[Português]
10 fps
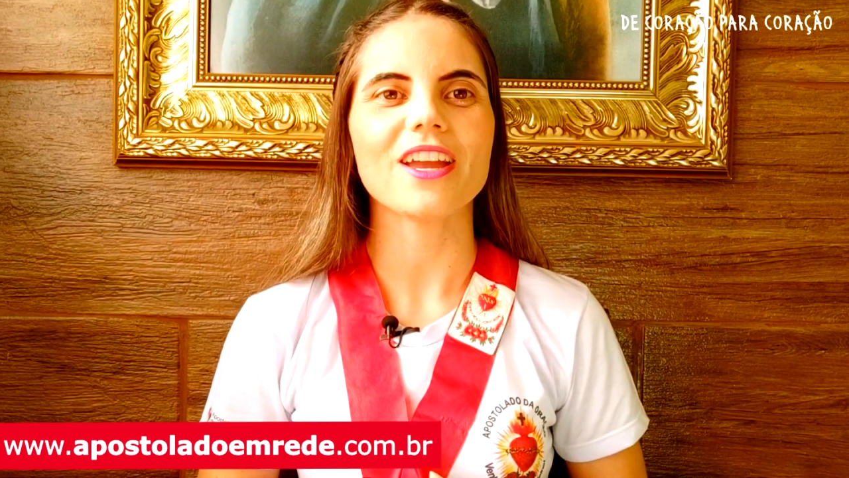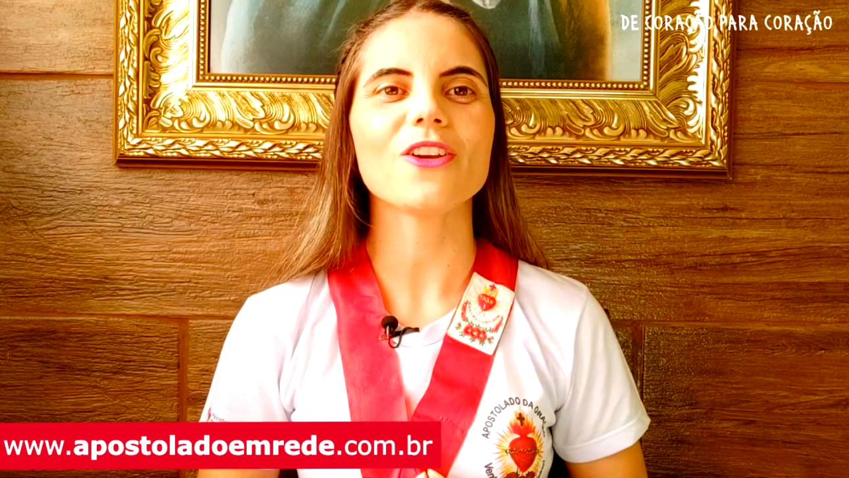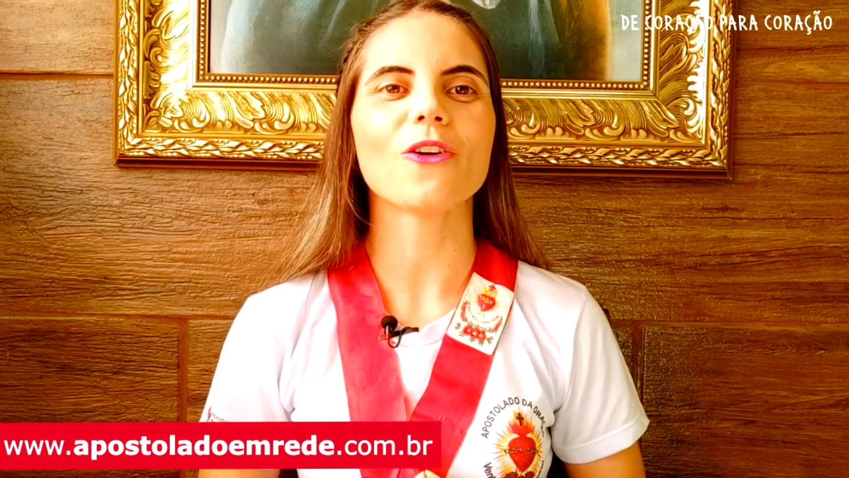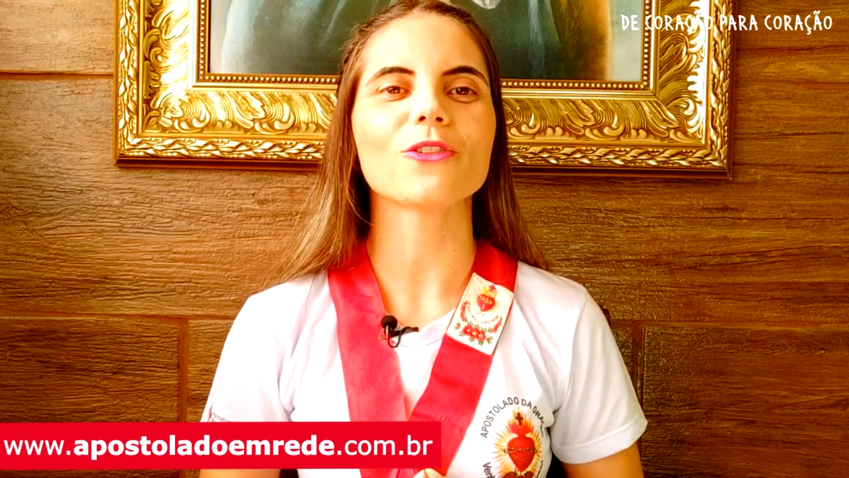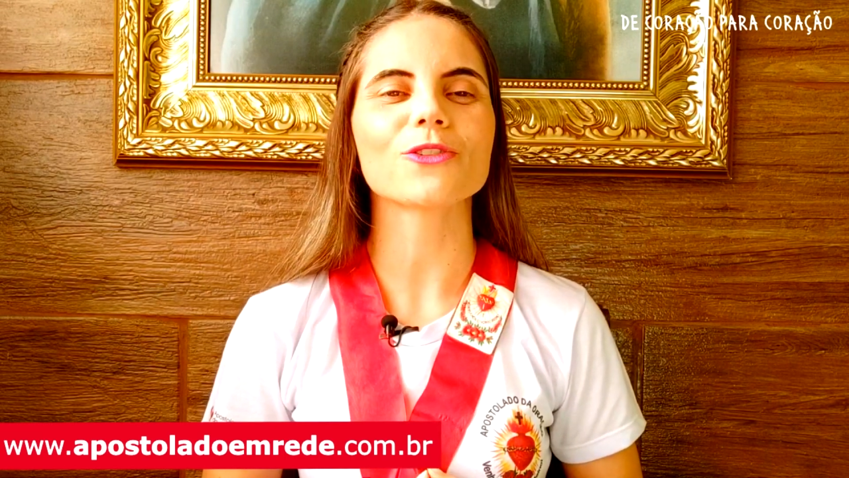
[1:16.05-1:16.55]

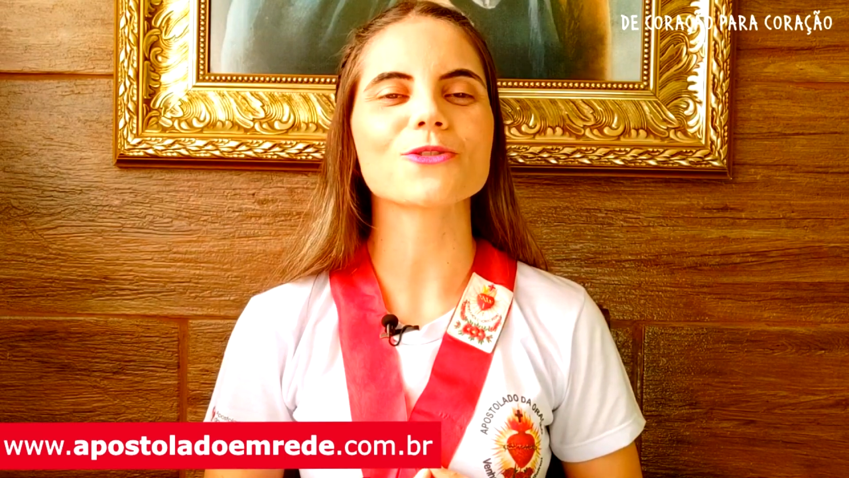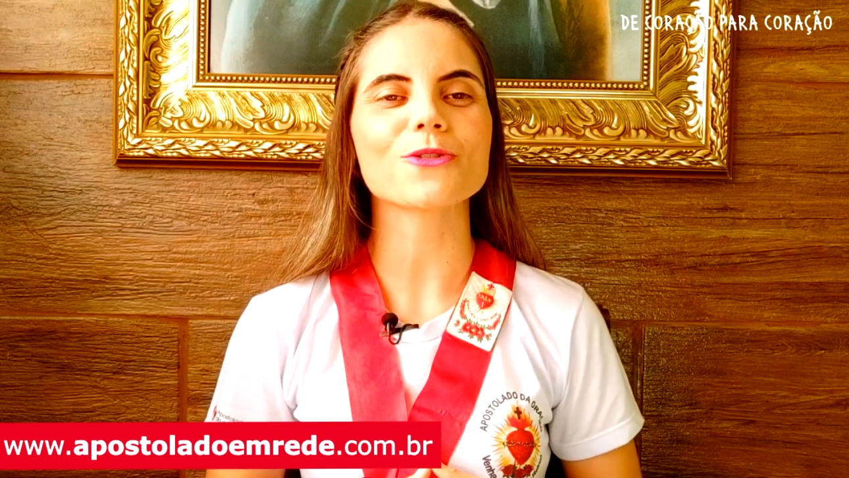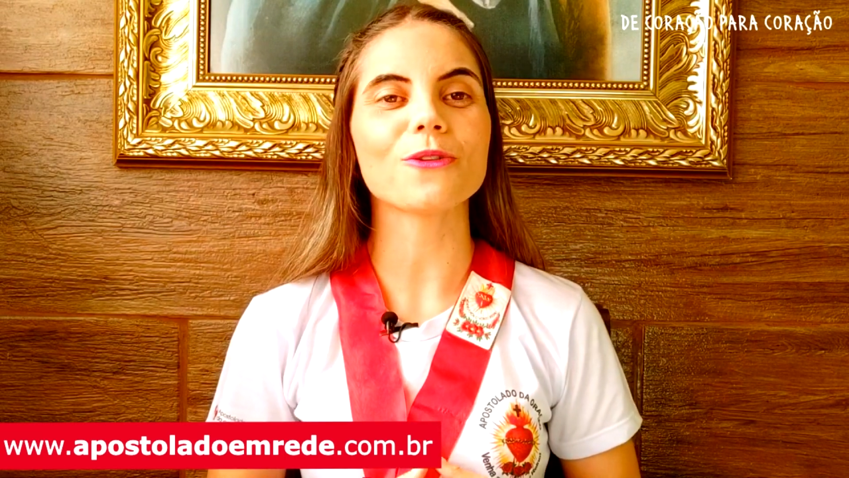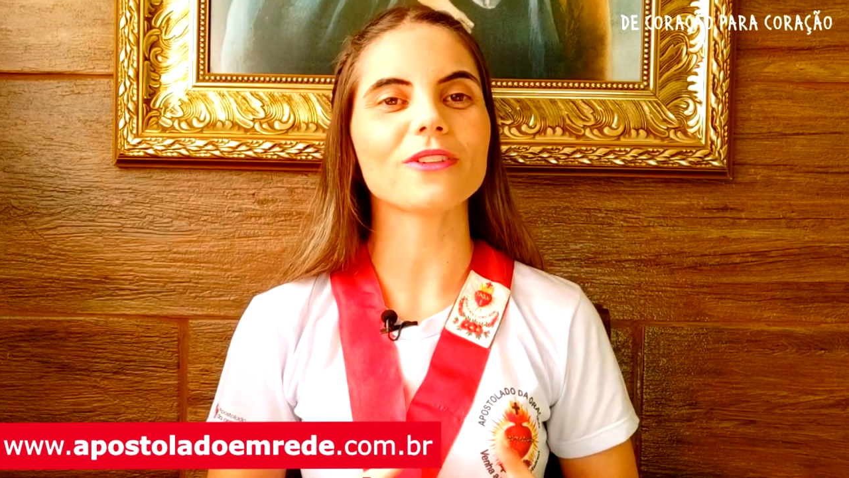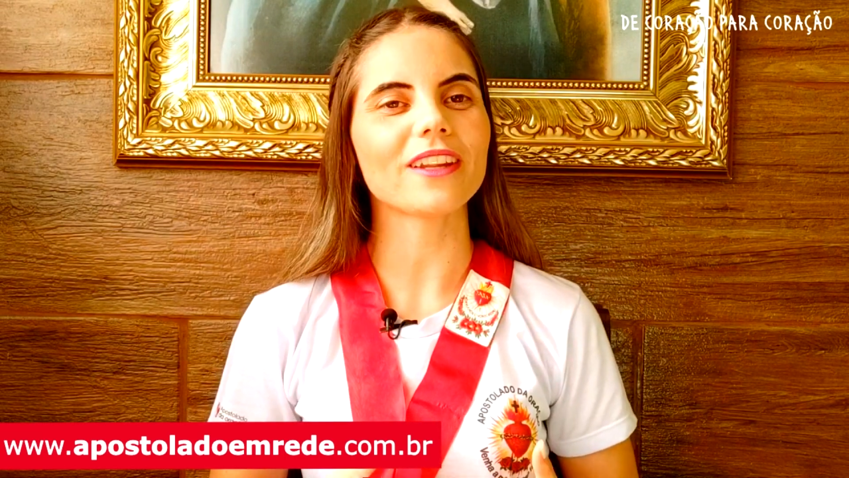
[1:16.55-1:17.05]
e outros
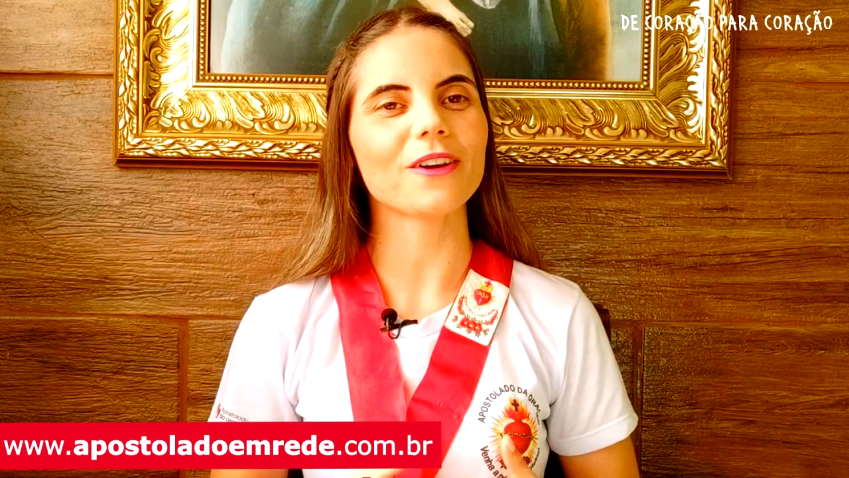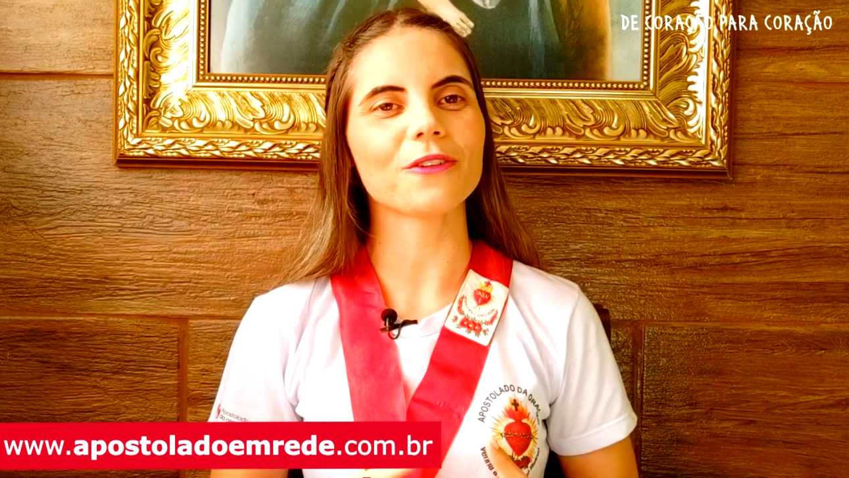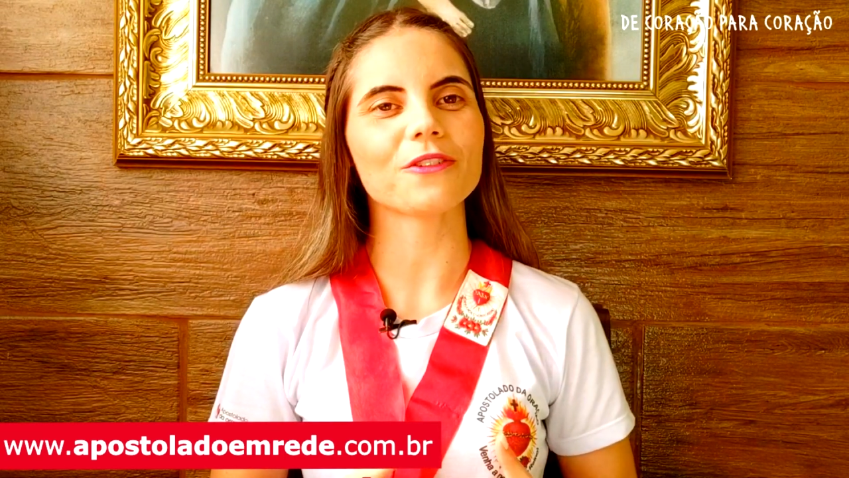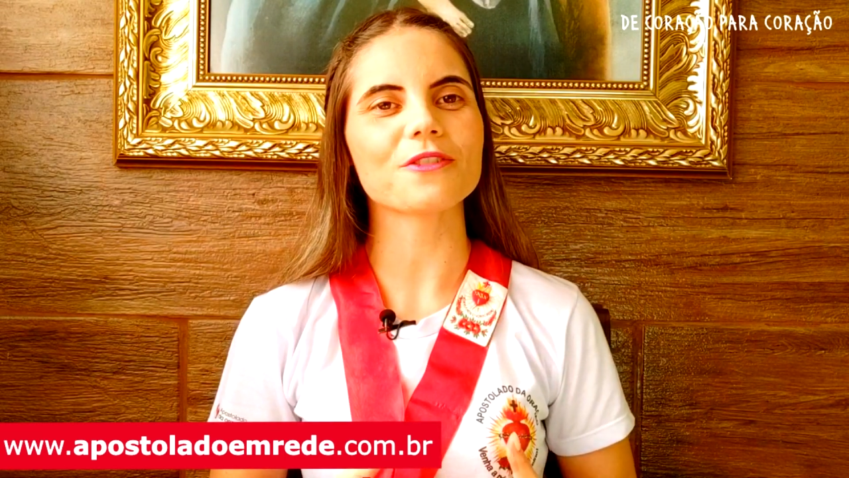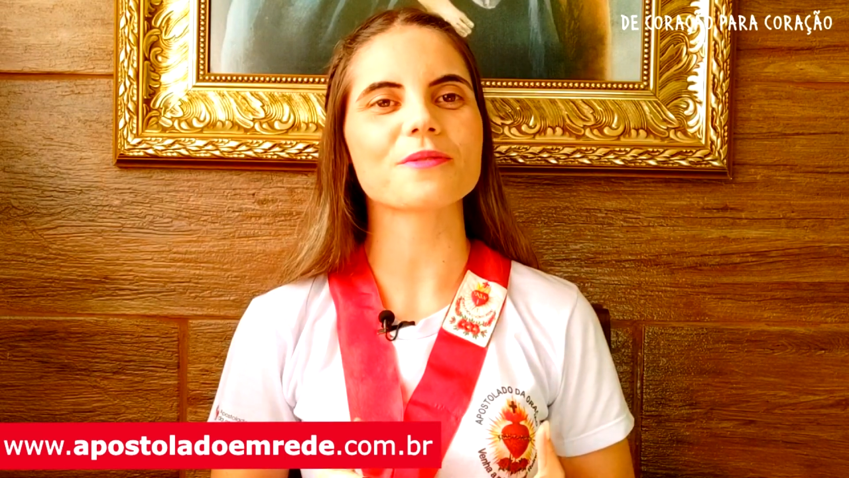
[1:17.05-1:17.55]

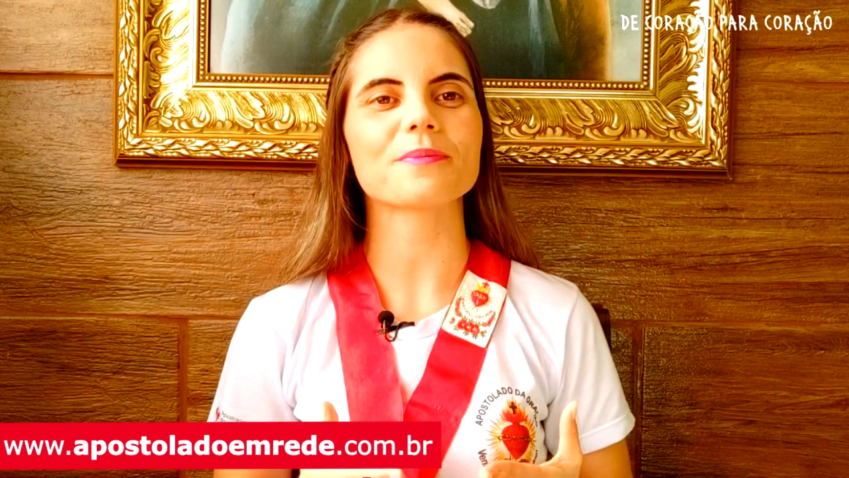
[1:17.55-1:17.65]
conteúdos